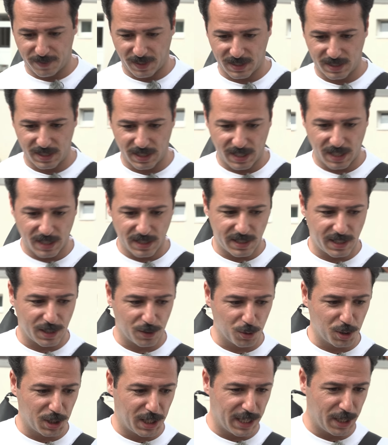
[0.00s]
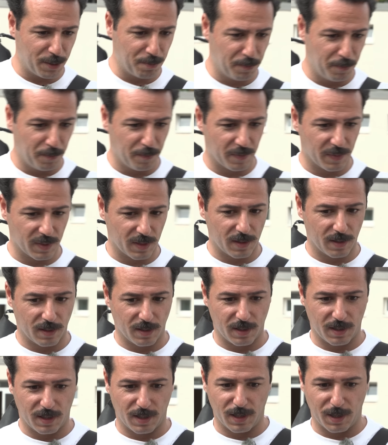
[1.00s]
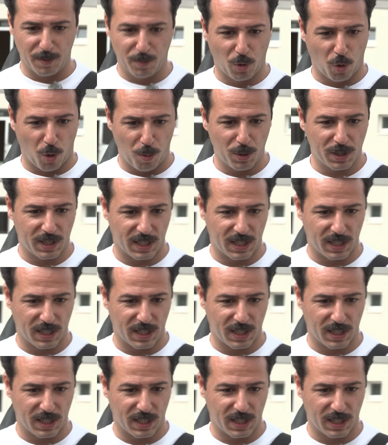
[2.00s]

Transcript: Was die Kids hier durchleben, im Groben